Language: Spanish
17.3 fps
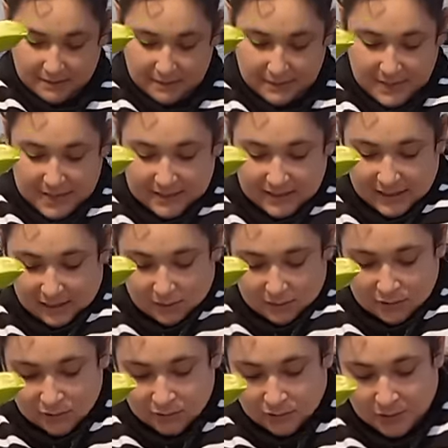Más que
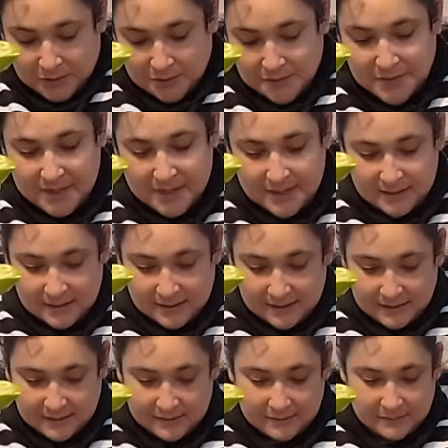los nombres,
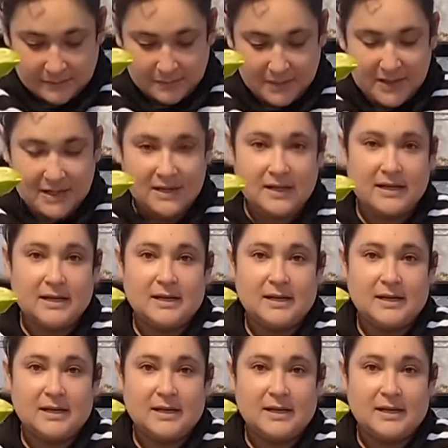miren,